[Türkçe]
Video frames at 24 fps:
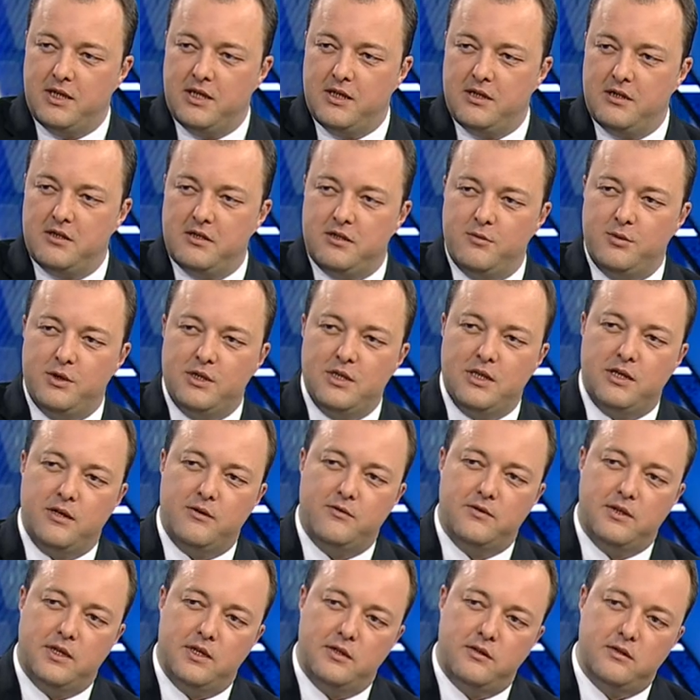Şimdi Yok
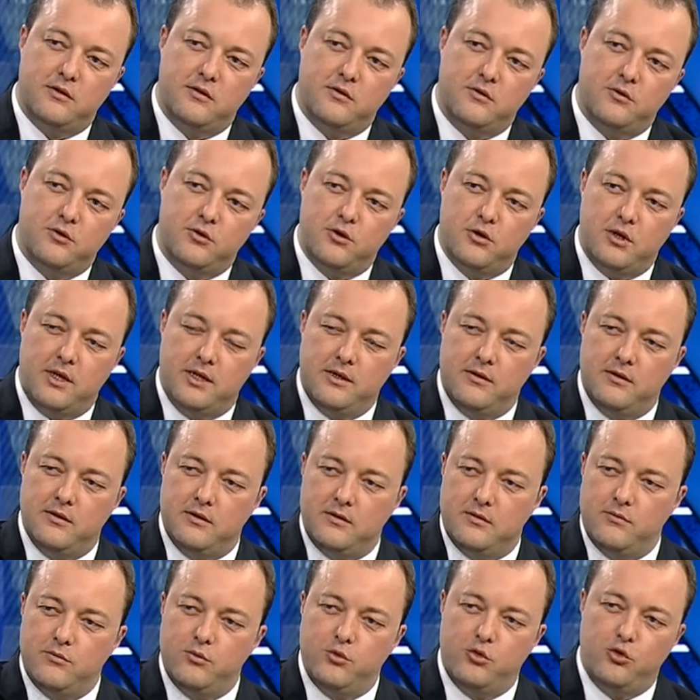yaşanmaz. Çünkü hani
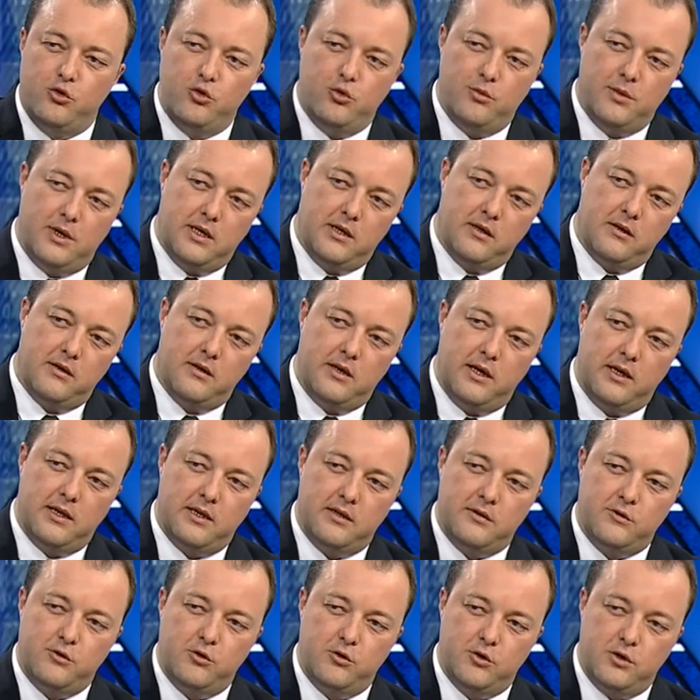büyüme en
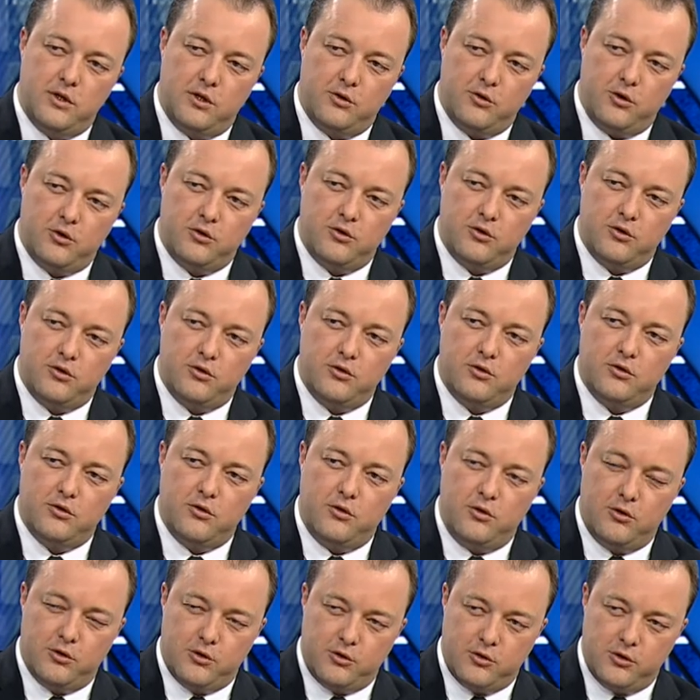az yüzde dört
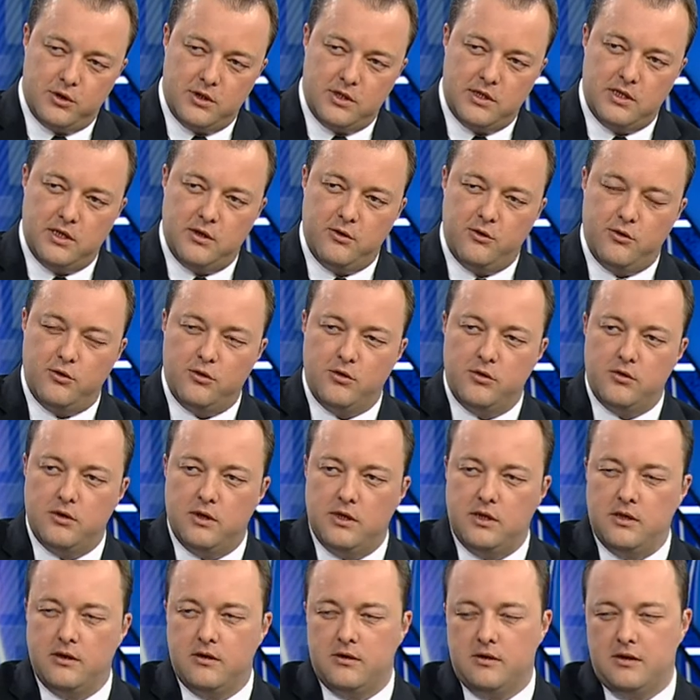olsun isteniyor. E,
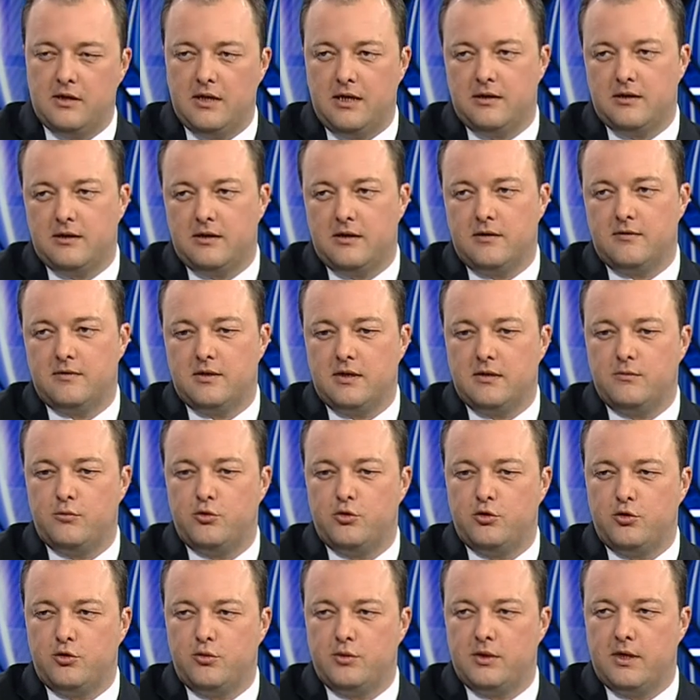evet. Diğer taraftan bu
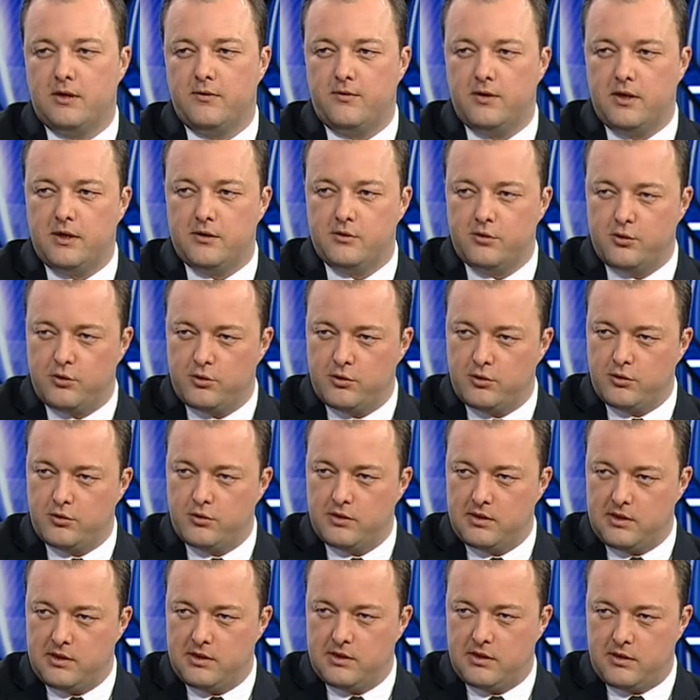durumda enflasyon
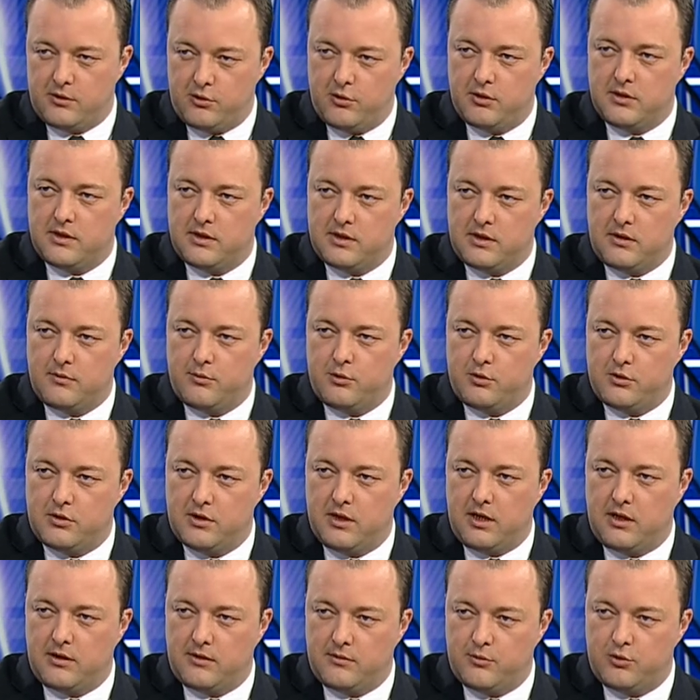sizin de söylediğiniz gibi yüzde
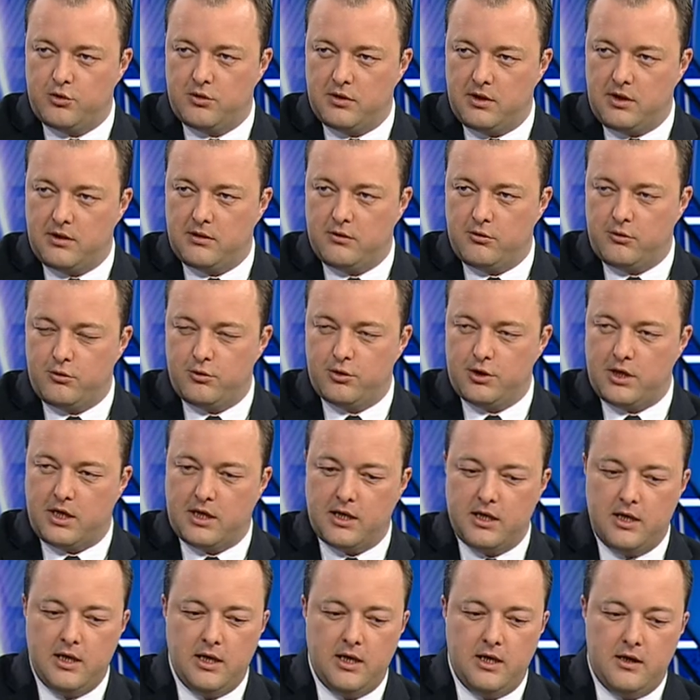altı buçuklarda olacak.
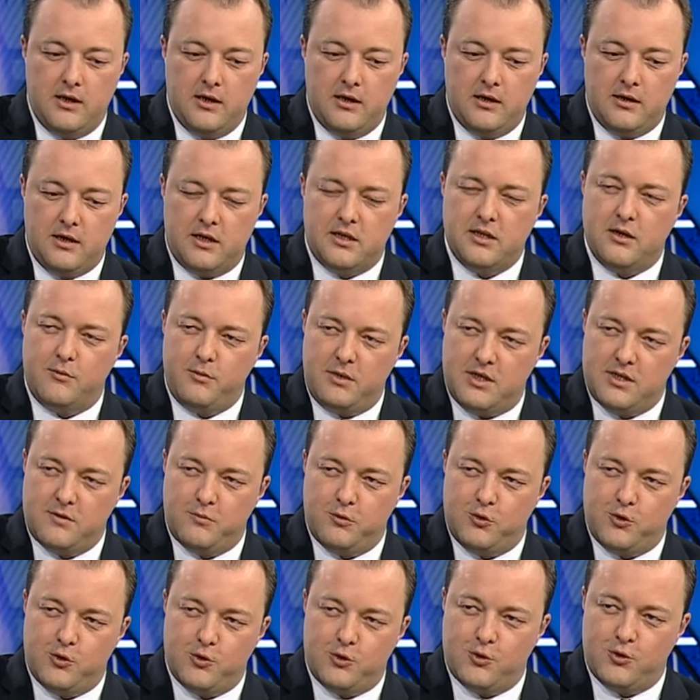Yaşanmaz mı
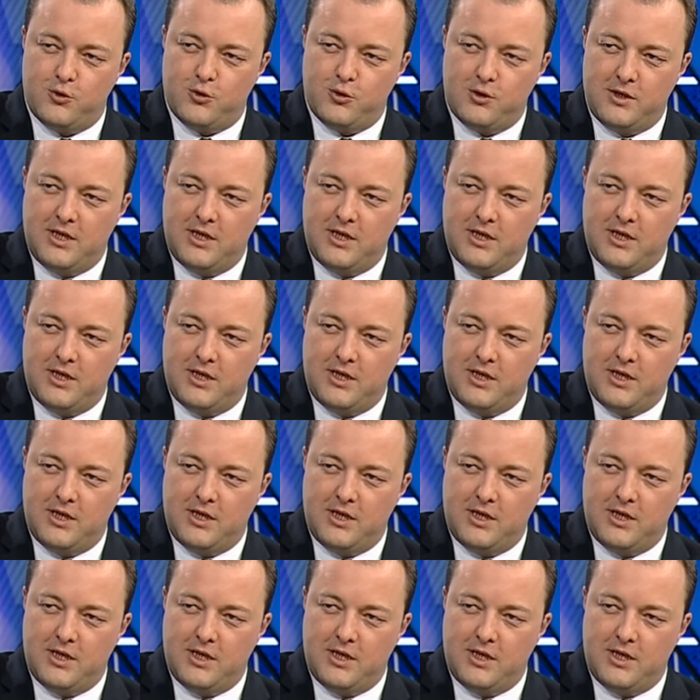diyorsunuz?